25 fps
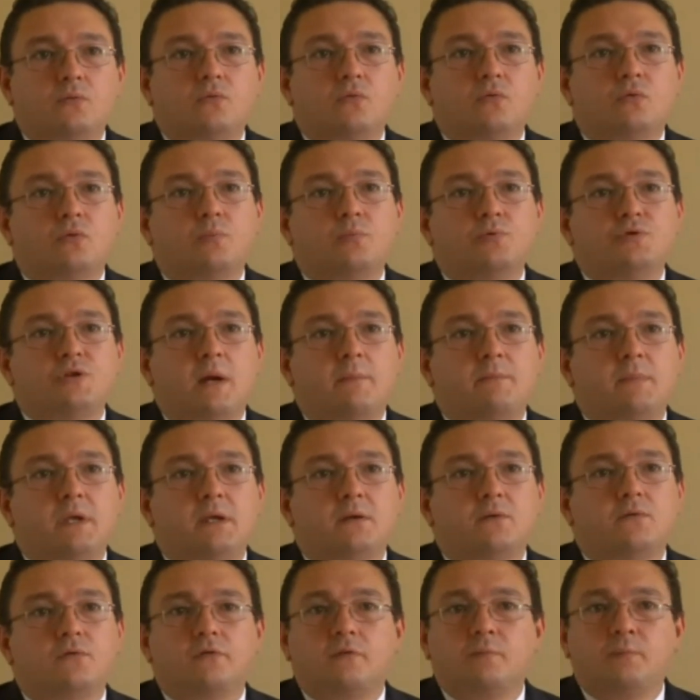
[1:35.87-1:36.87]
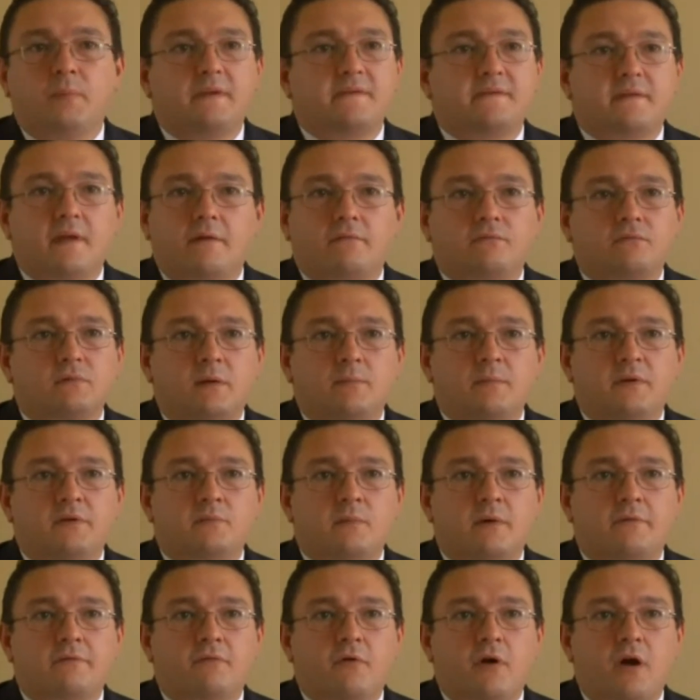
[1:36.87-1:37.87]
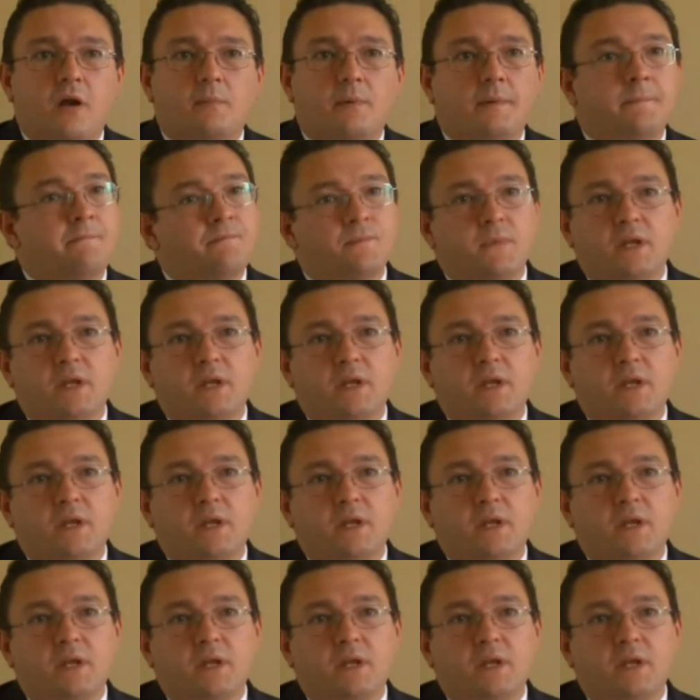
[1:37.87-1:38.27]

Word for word: um grupo de amigos que pensavam da mesma forma